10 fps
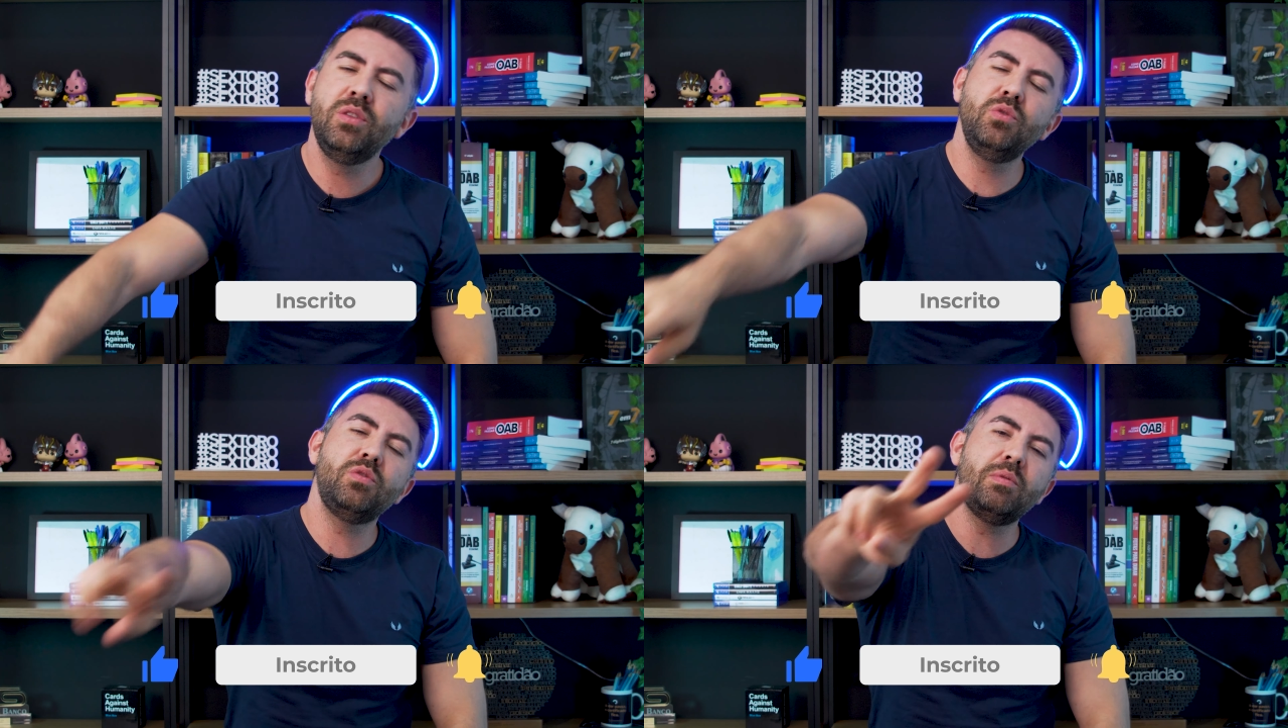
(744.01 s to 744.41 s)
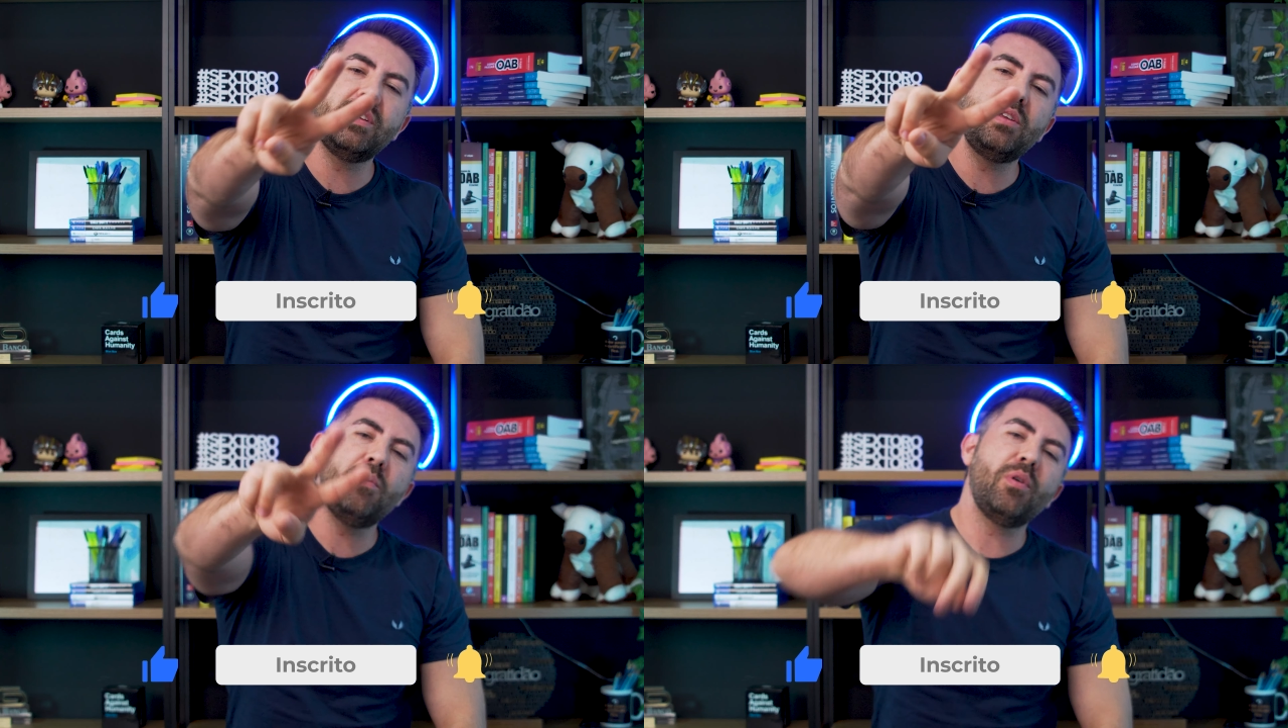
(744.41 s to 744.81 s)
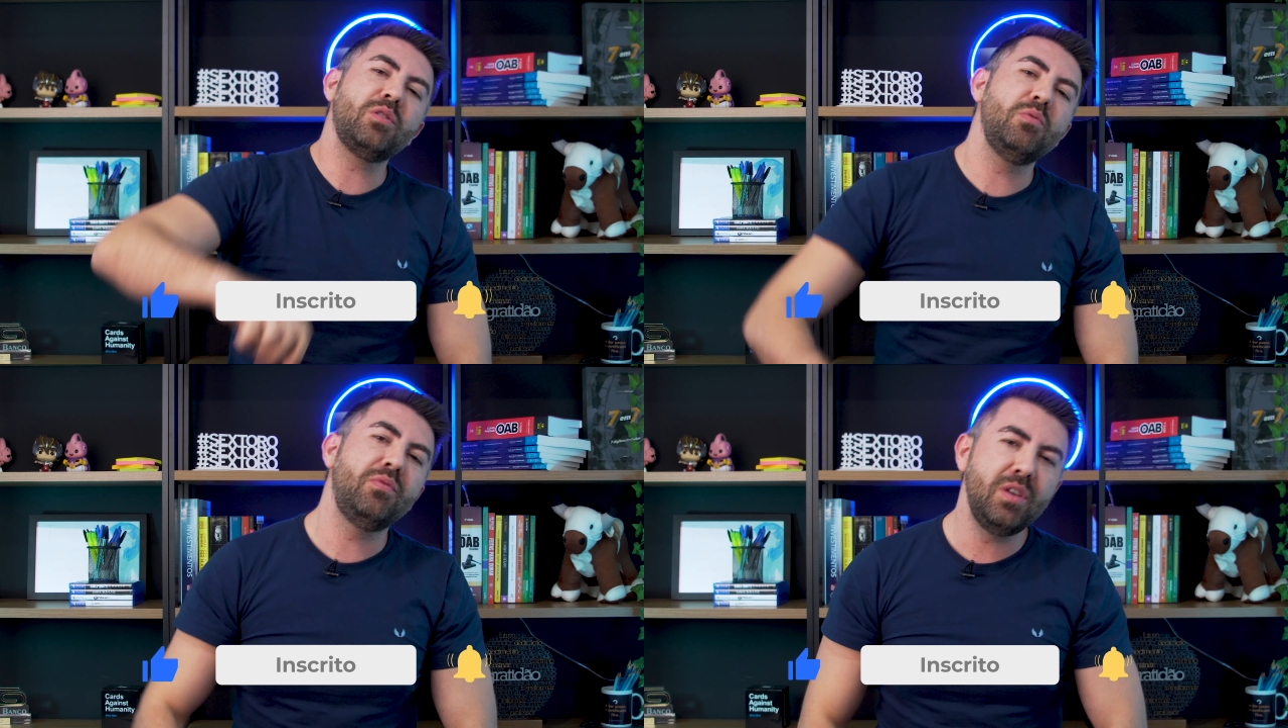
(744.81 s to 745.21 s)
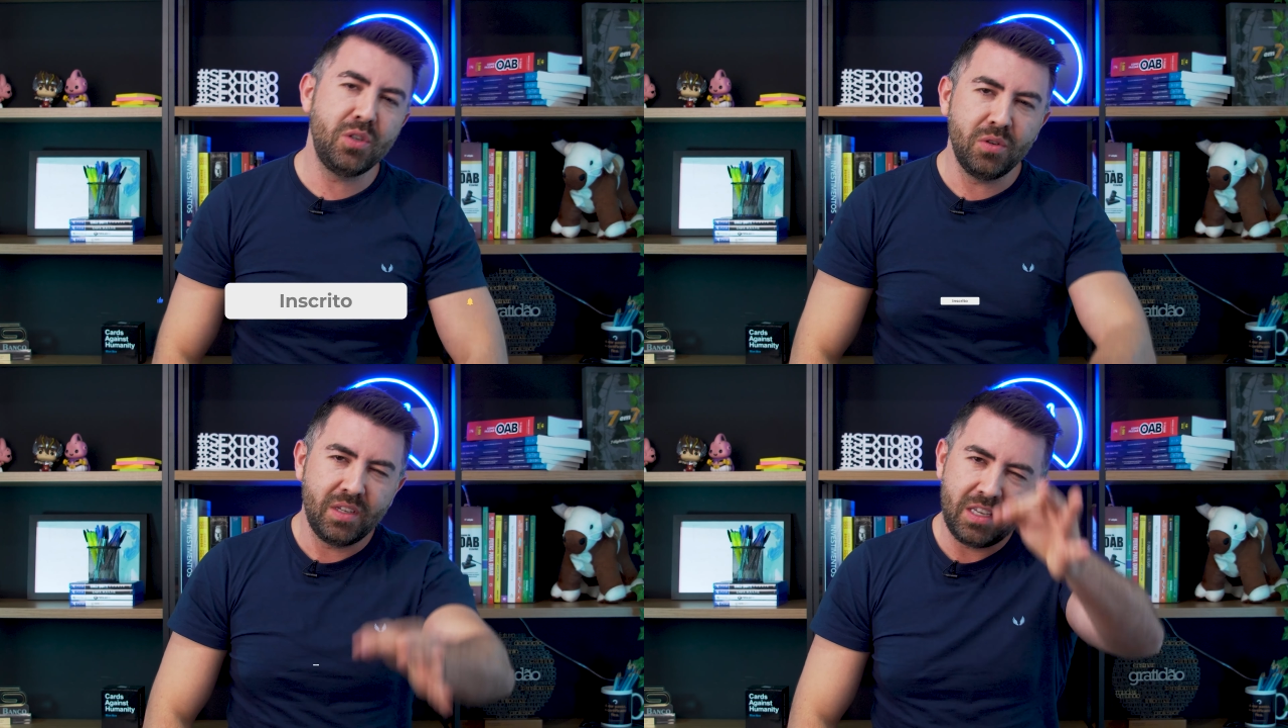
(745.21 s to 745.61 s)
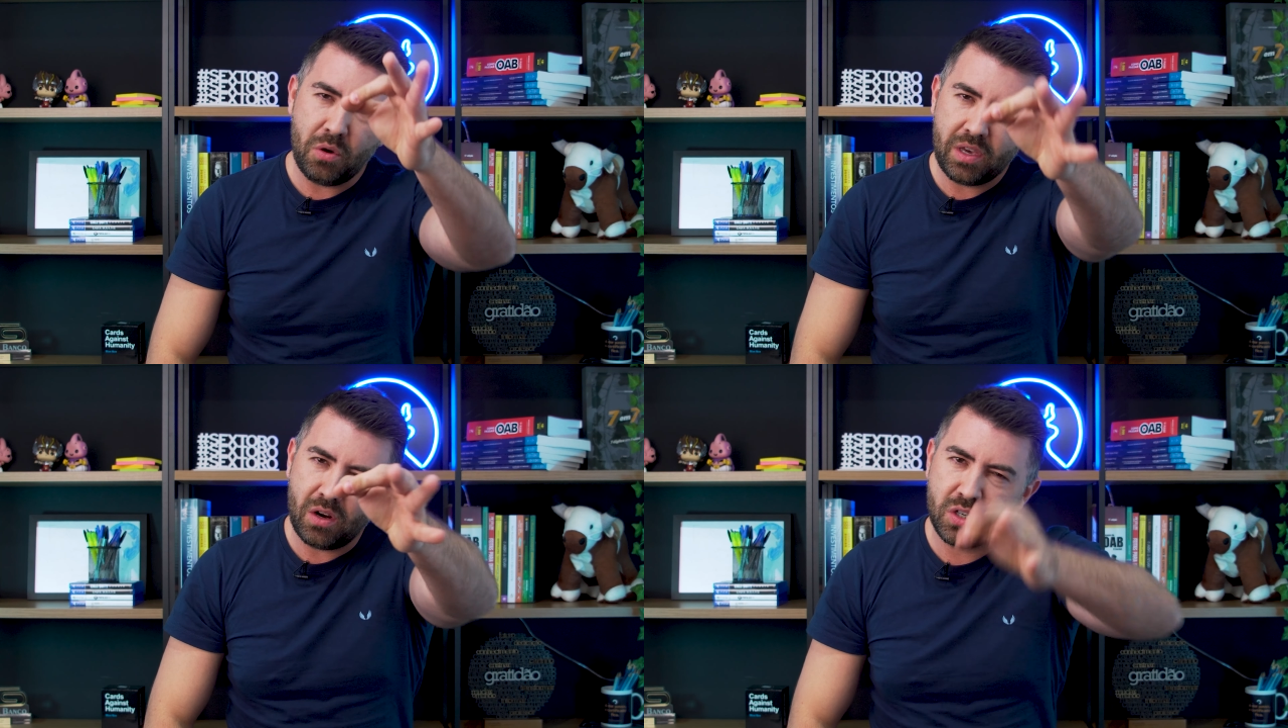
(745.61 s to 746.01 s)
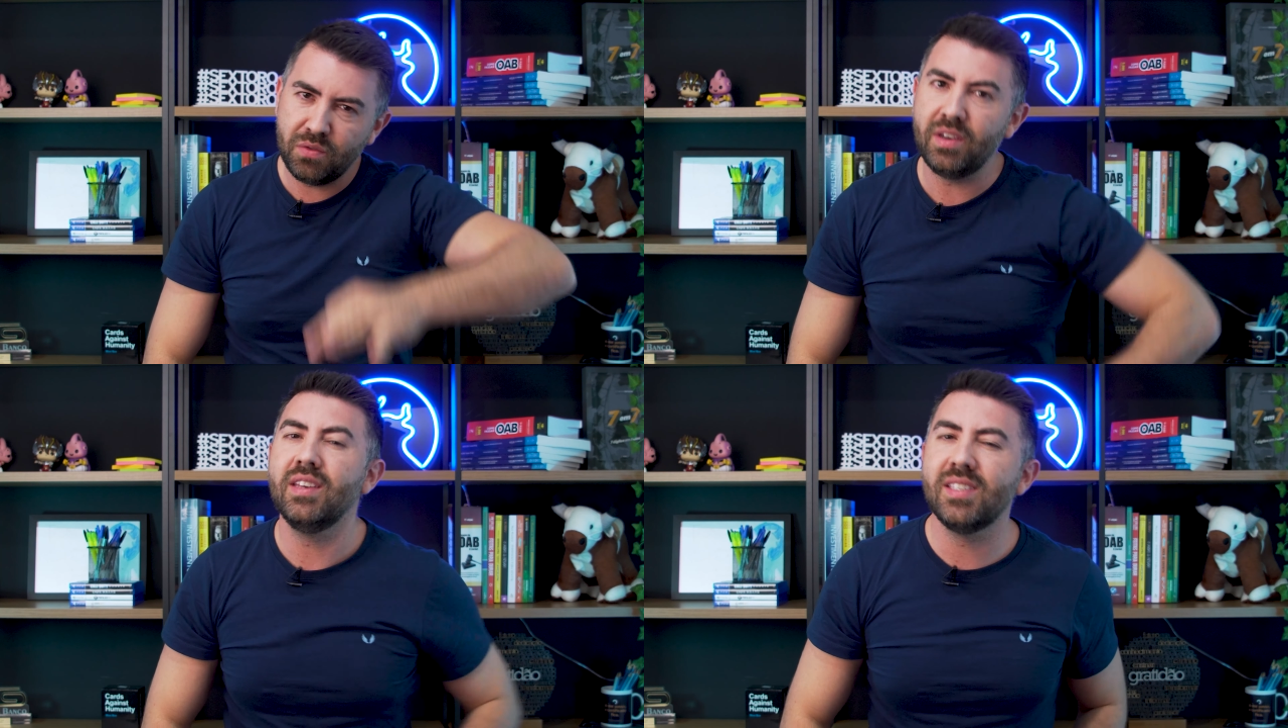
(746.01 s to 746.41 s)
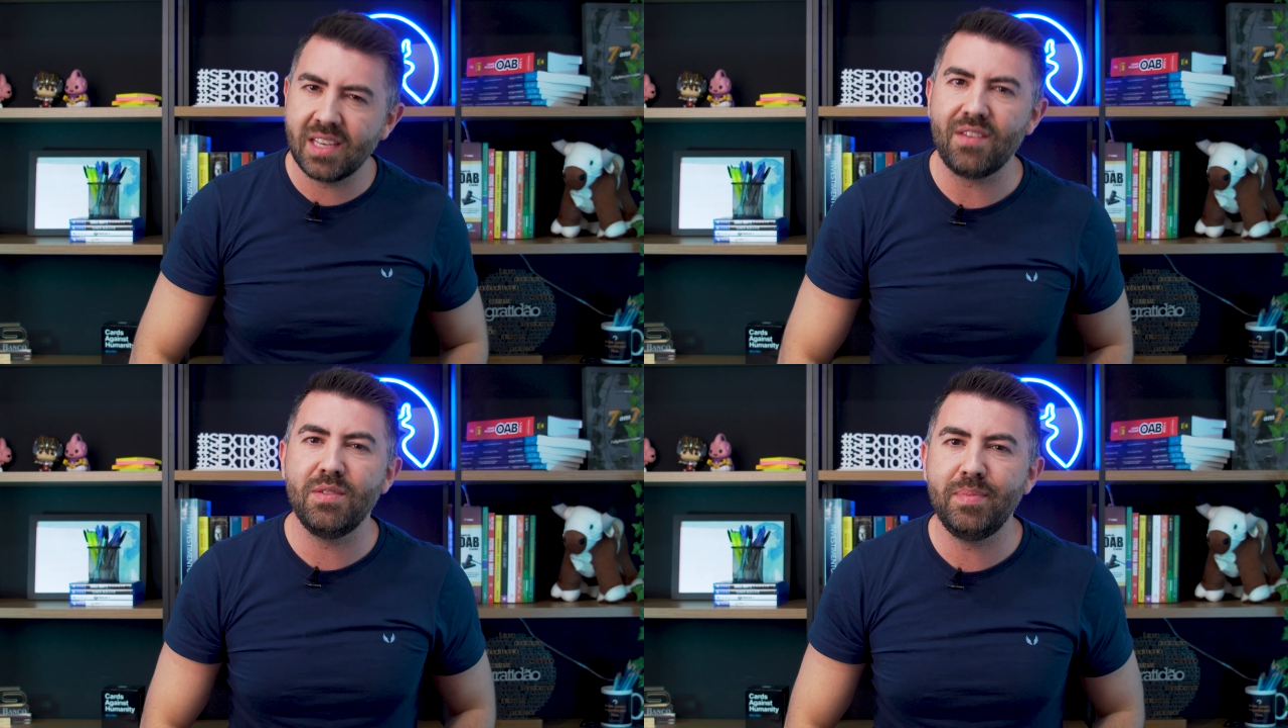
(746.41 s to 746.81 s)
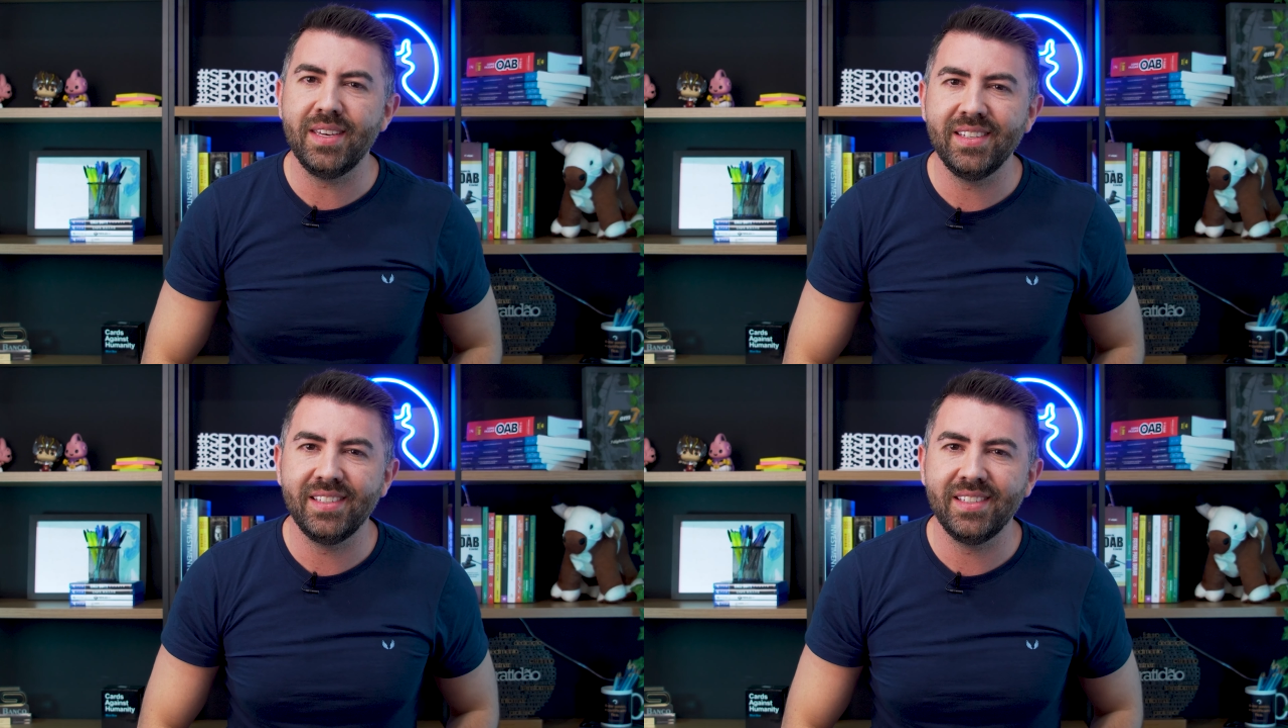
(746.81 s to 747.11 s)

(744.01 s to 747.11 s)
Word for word: Nos vemos até o um próximo vídeo. Eu quero te ver, CFP.